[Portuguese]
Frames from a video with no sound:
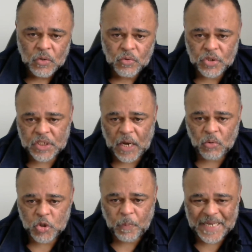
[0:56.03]
Nos
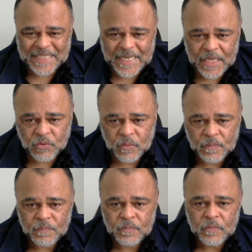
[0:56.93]
séculos passados,
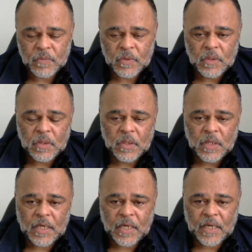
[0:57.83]

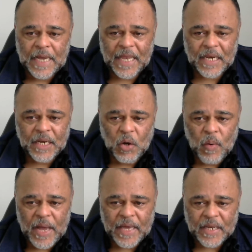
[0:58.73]
é, ela
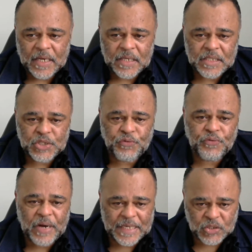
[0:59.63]
não era de
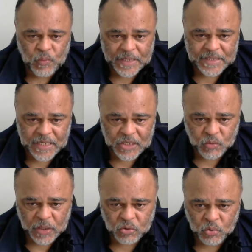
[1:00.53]
fácil
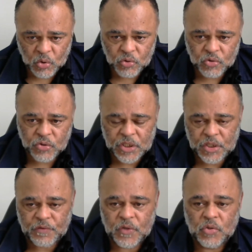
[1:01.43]
acesso a todos os
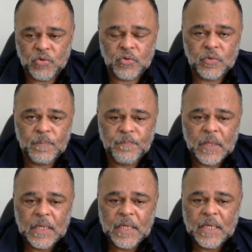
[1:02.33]
indivíduos,
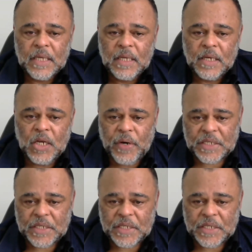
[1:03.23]
não